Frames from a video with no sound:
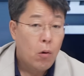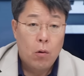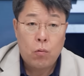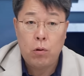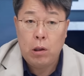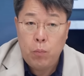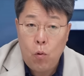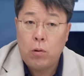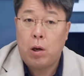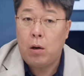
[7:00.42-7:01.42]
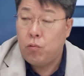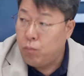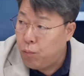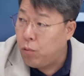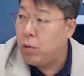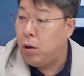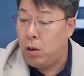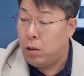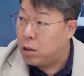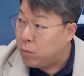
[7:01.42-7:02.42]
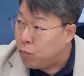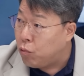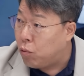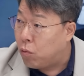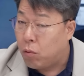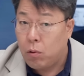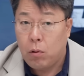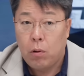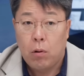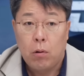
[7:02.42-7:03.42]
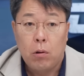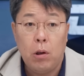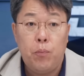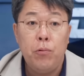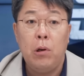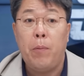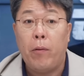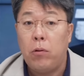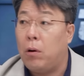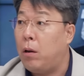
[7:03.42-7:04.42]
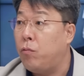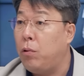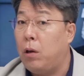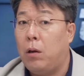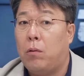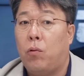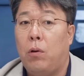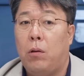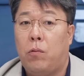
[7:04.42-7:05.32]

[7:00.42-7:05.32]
소위 이봉창, 윤봉길, 김구. 그렇죠. 이분들이 만들어낸 우리의 소위